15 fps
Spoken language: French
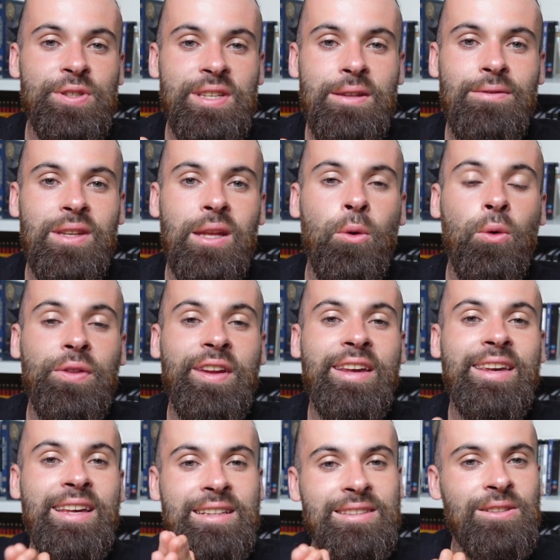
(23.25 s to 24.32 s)
cette vidéo on est
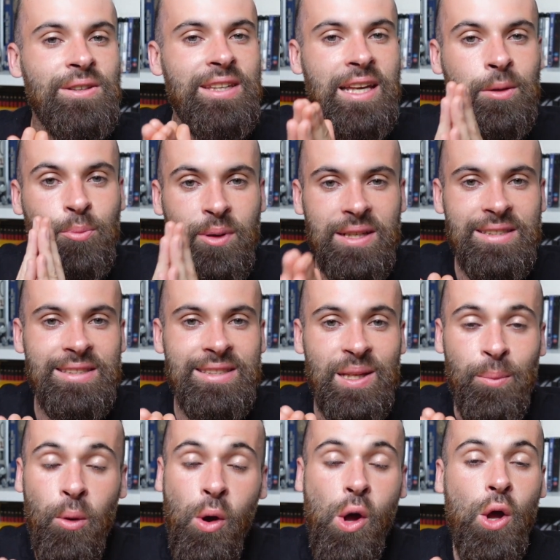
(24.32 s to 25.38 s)
404
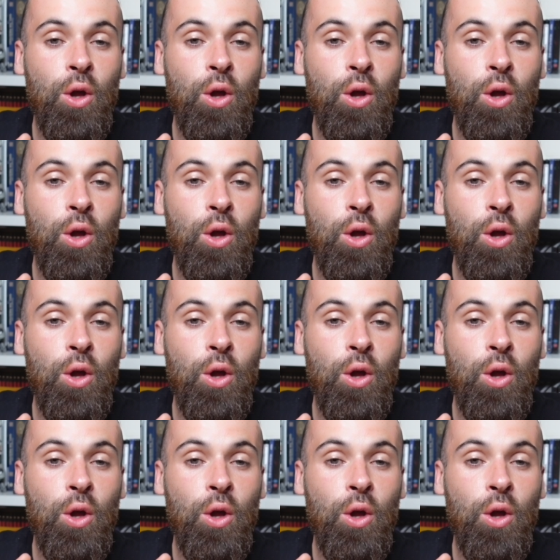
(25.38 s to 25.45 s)
précisément.